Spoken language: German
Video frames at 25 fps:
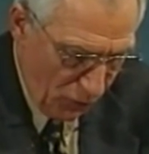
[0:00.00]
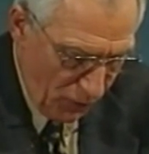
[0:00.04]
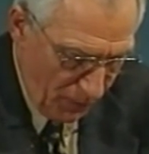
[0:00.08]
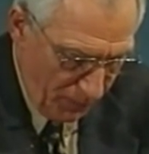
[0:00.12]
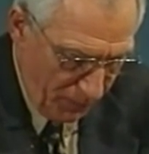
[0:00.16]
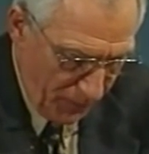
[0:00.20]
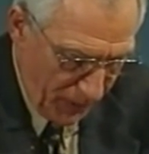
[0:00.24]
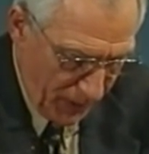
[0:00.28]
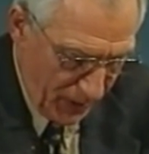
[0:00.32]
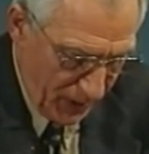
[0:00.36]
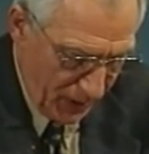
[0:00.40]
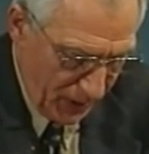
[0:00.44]

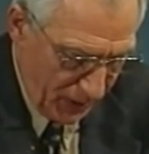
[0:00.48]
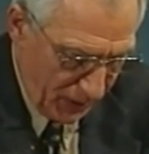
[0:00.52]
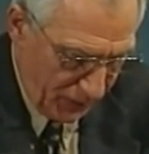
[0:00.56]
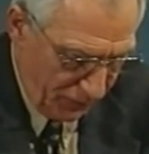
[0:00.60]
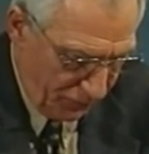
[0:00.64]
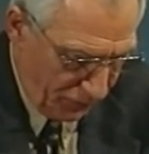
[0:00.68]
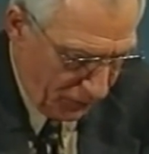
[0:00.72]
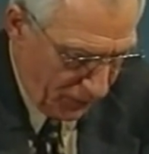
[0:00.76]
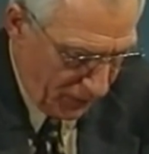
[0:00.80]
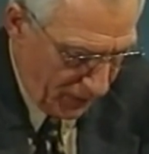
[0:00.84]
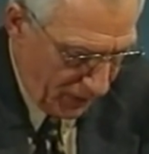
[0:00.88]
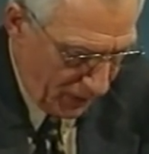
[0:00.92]

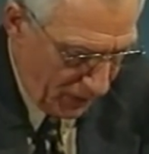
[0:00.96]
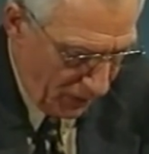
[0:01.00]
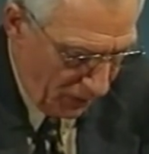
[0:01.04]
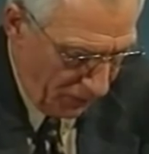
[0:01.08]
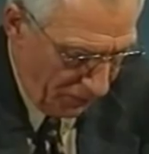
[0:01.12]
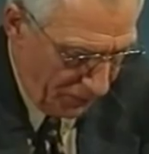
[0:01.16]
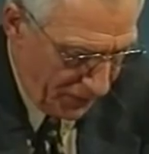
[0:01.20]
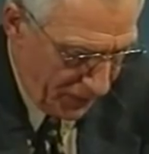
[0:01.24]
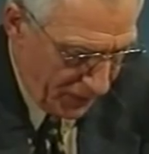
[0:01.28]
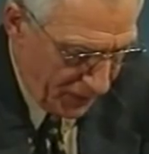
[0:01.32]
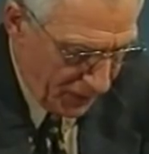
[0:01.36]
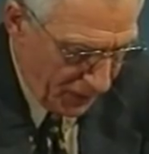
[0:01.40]
unbeirrt von den
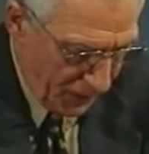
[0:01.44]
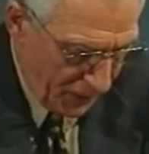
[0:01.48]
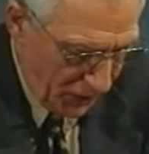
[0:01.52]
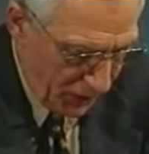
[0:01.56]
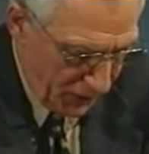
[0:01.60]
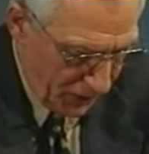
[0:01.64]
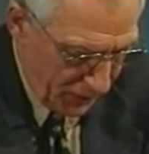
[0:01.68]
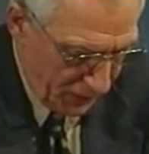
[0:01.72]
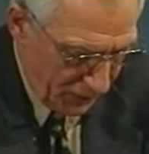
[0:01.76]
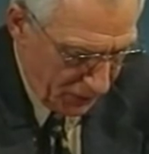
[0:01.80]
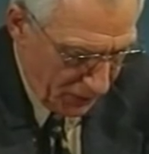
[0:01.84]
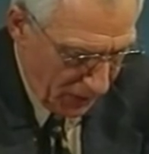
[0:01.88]
auf sie
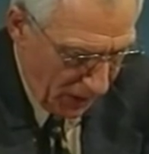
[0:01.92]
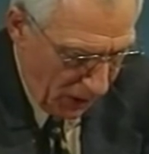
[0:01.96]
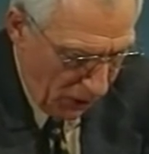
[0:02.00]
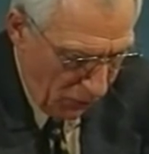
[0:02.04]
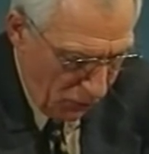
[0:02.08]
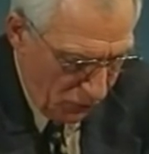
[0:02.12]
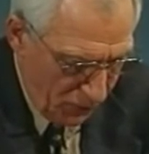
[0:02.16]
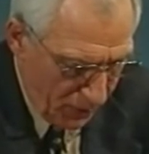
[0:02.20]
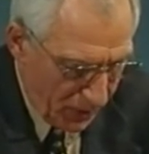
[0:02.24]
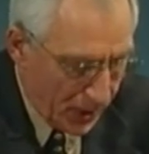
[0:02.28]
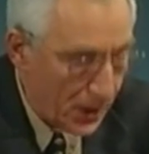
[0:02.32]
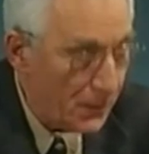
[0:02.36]
gerichteten
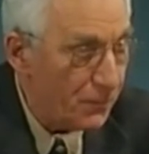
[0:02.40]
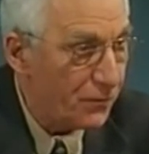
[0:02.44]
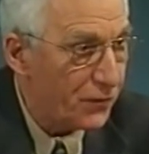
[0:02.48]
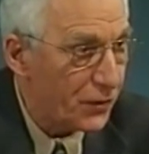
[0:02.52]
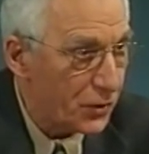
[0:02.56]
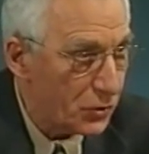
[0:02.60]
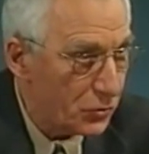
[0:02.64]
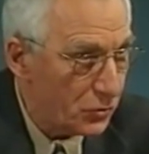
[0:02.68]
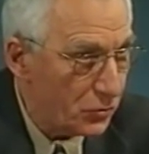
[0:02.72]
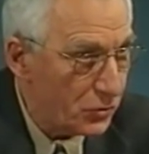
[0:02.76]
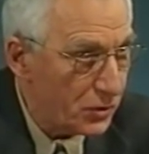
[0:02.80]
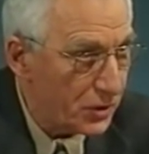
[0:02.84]
Augen im
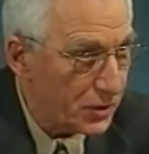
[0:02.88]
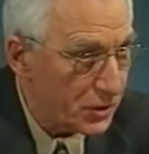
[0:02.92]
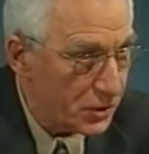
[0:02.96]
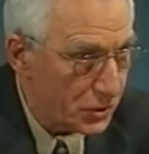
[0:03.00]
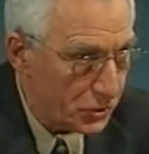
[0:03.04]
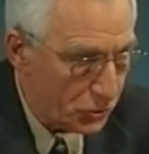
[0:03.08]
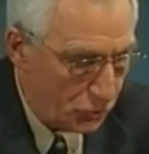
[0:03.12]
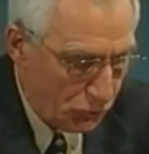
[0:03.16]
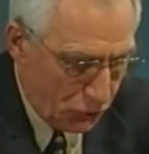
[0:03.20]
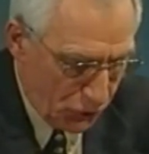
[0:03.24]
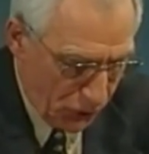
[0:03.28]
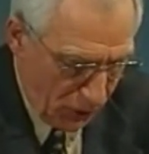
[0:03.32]

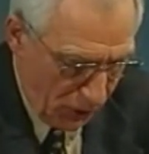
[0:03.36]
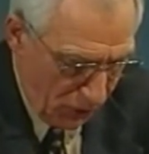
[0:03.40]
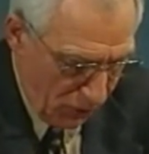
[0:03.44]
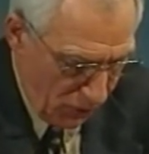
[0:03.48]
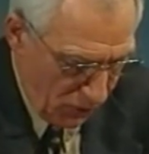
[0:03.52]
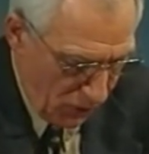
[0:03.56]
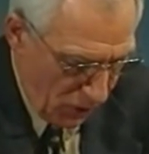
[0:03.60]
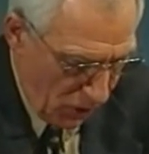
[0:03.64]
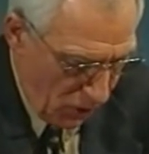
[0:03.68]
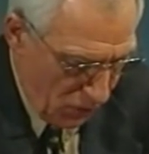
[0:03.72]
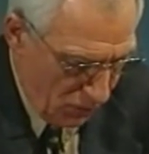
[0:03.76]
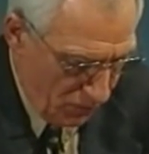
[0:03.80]
verdunkelten
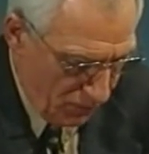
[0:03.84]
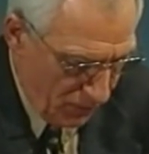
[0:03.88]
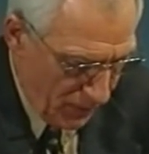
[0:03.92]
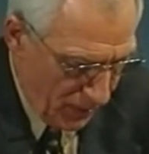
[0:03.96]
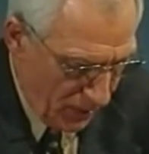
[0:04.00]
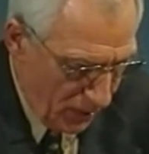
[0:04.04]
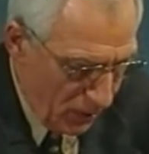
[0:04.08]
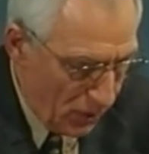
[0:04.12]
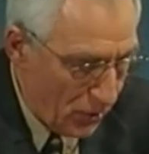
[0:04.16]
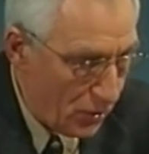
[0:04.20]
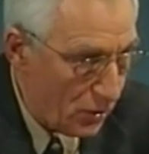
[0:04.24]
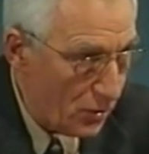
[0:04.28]
Zuschauerraum
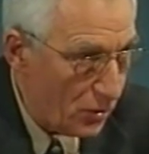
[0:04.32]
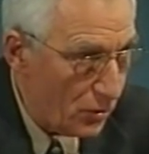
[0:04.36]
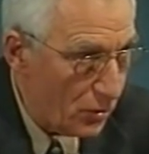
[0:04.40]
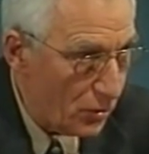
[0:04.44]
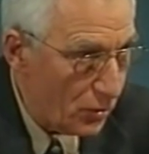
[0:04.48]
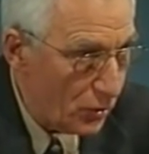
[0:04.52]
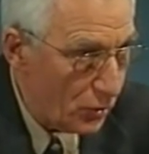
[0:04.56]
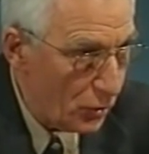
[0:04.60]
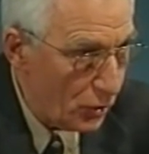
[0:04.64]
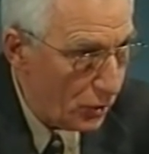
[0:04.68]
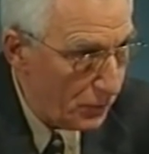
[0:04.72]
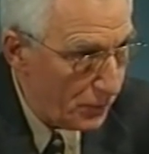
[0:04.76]

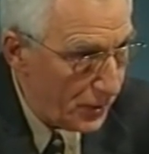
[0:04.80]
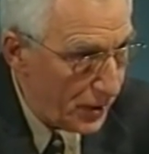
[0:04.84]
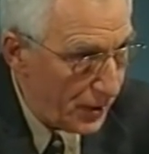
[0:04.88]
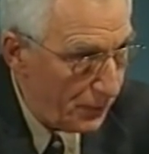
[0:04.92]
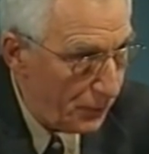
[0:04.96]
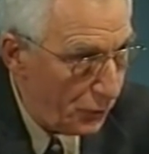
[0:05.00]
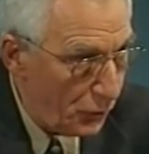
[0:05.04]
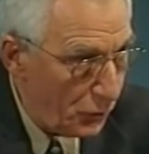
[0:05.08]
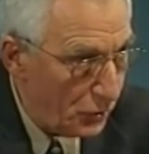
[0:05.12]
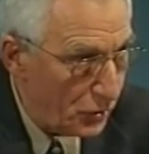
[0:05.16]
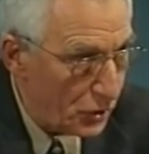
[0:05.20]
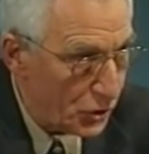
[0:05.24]
über
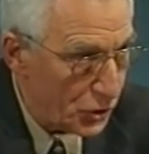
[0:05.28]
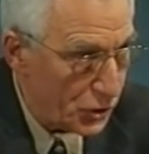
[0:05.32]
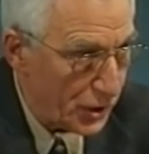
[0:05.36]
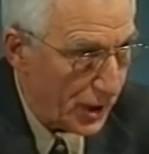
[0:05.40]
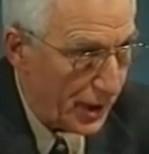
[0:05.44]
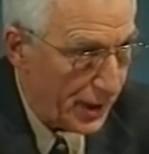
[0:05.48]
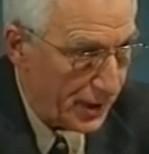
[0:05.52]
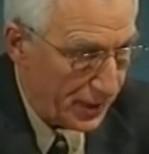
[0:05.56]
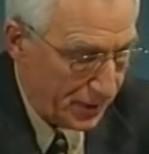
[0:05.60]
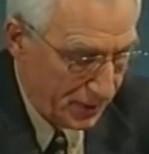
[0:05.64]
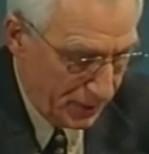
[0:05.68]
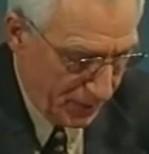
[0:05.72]
die Bühne
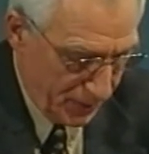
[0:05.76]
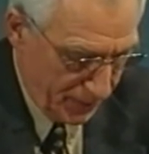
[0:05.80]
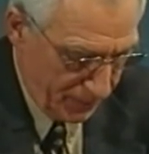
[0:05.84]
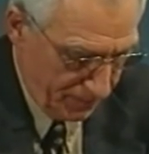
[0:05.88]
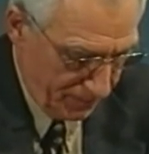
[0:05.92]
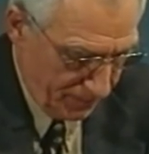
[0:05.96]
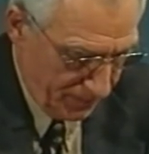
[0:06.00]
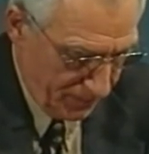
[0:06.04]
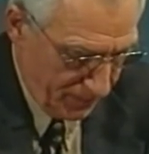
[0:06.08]
schreitet.